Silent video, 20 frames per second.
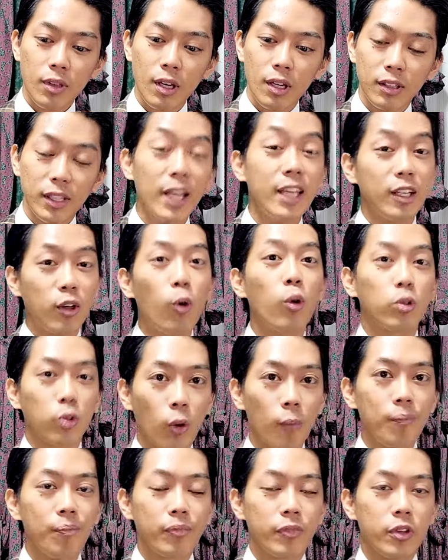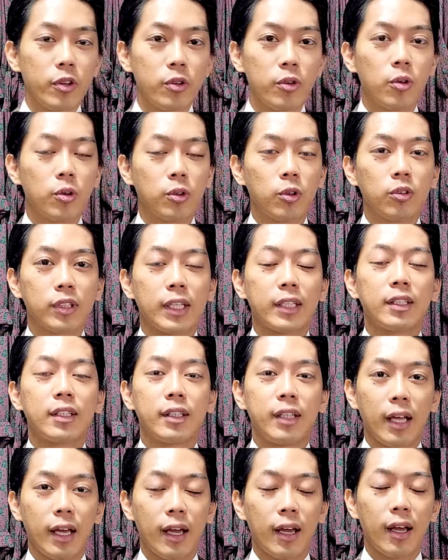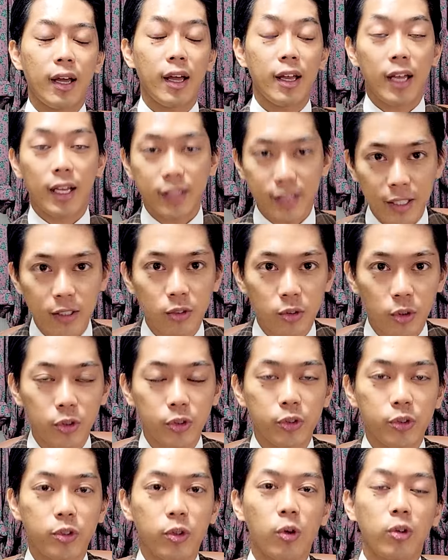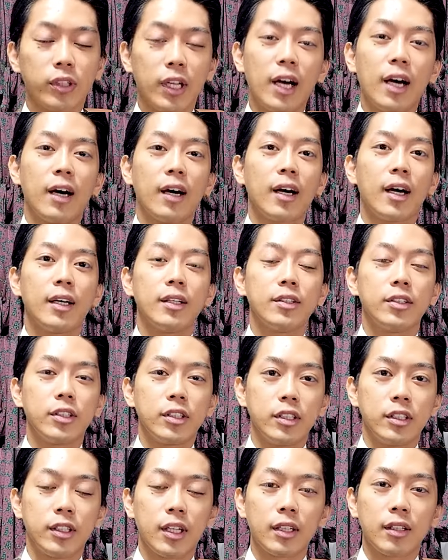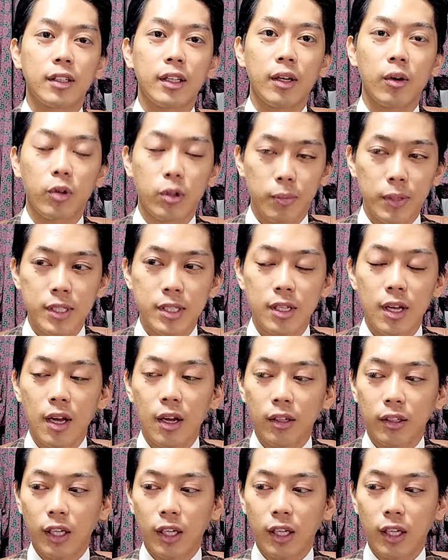で行こうと。いうことになってやってるというような感じになっております。